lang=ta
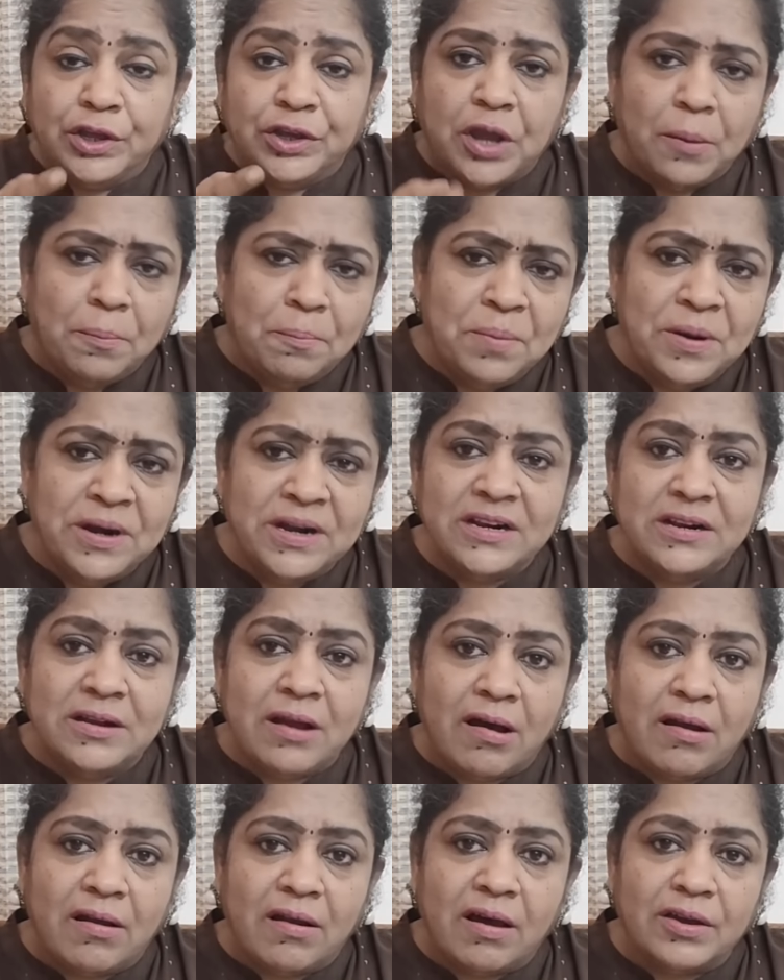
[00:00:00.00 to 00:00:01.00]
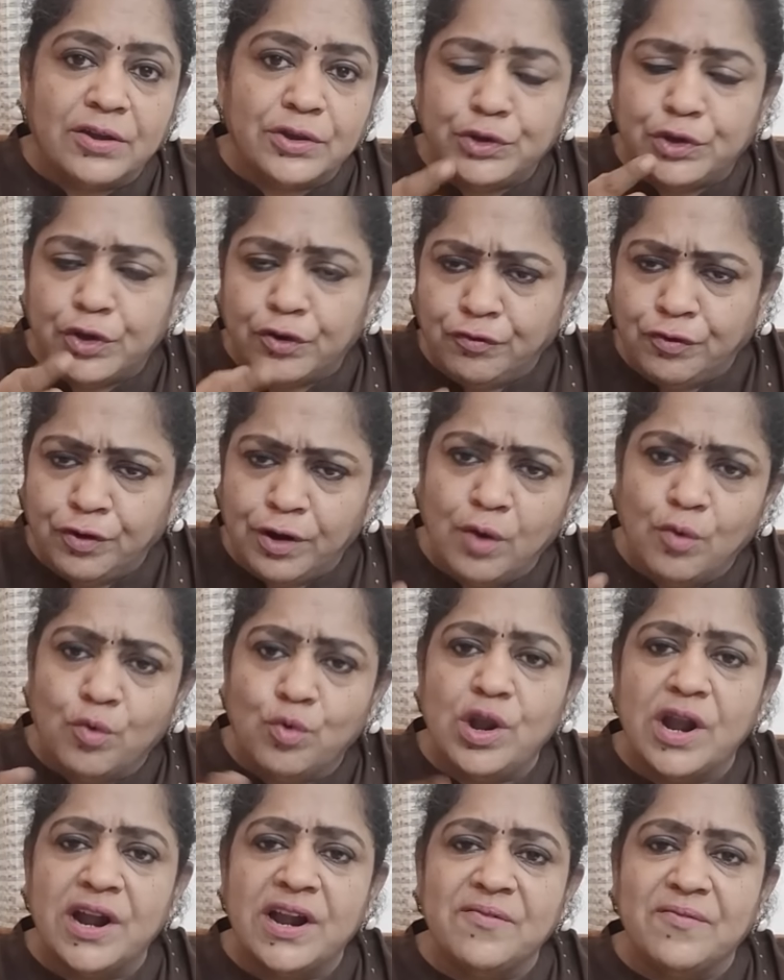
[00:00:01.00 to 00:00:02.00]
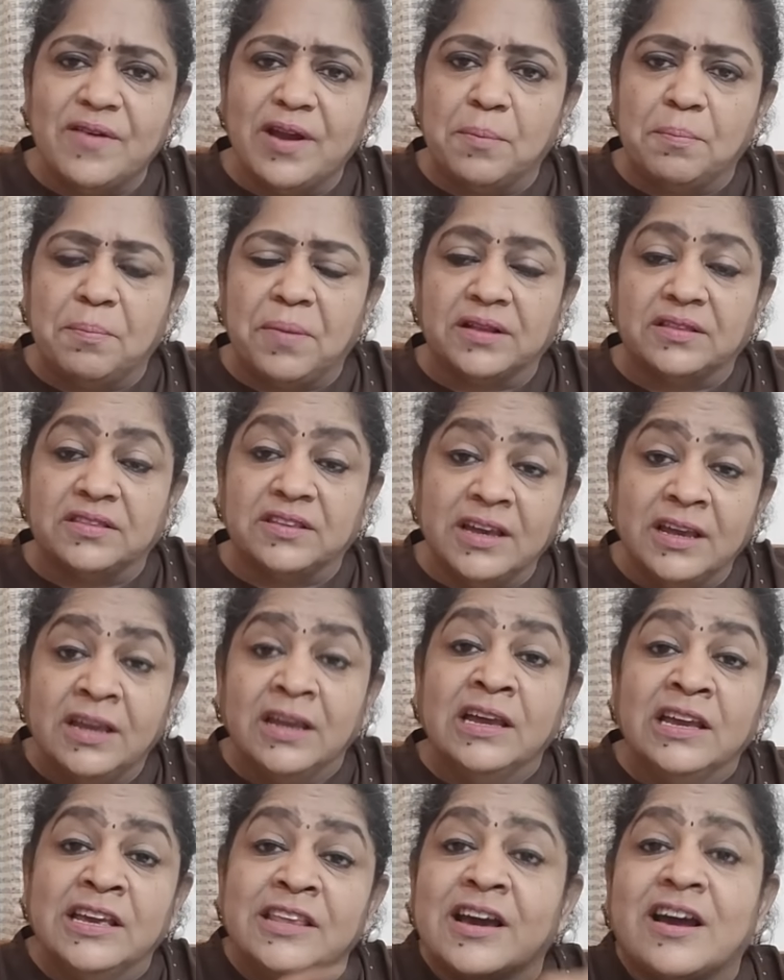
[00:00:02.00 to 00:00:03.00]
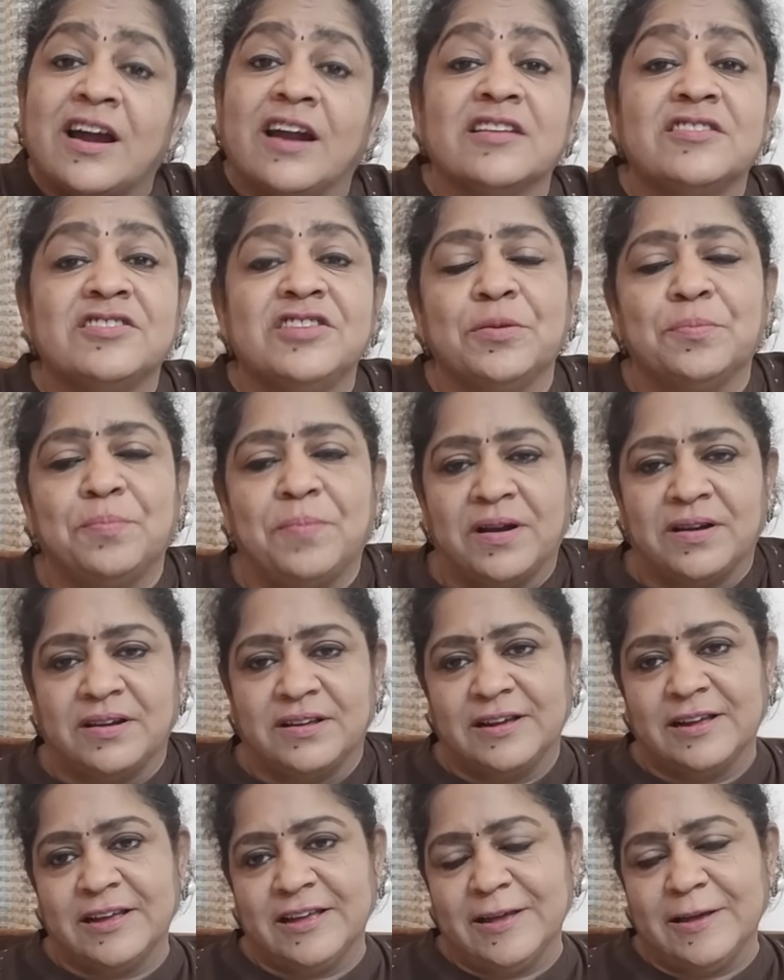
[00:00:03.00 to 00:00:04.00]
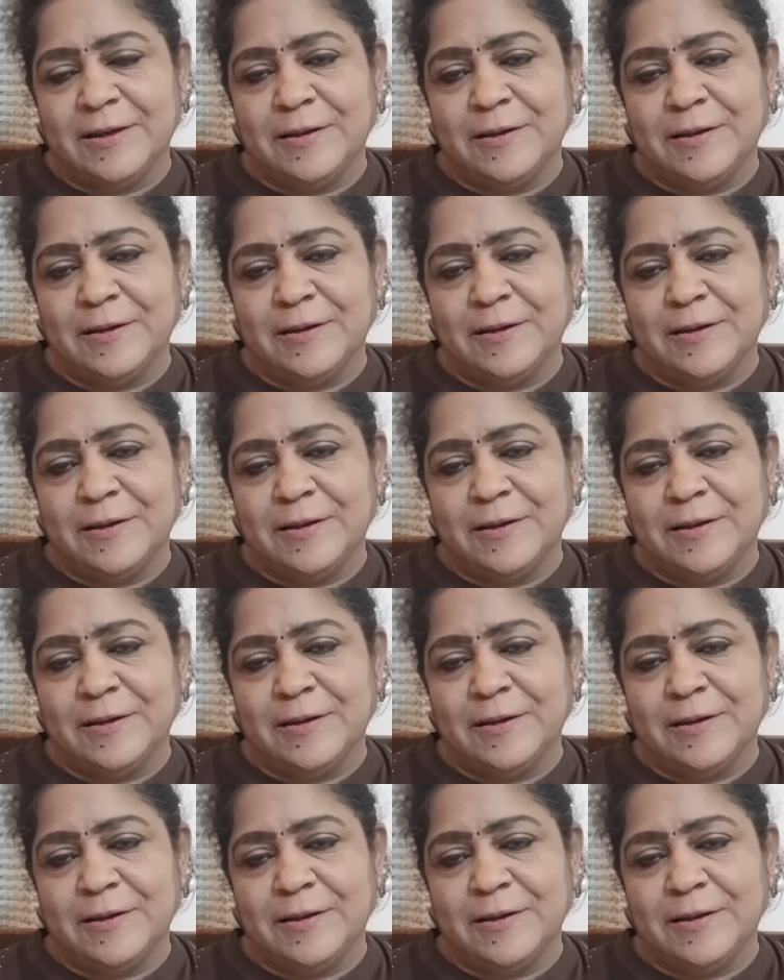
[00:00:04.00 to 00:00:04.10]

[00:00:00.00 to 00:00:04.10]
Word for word: எம்பட்டு நாளா எவ்வளவு உள்ளடி வேலை பார்த்து இதை கடத்தியிருப்பானுங்க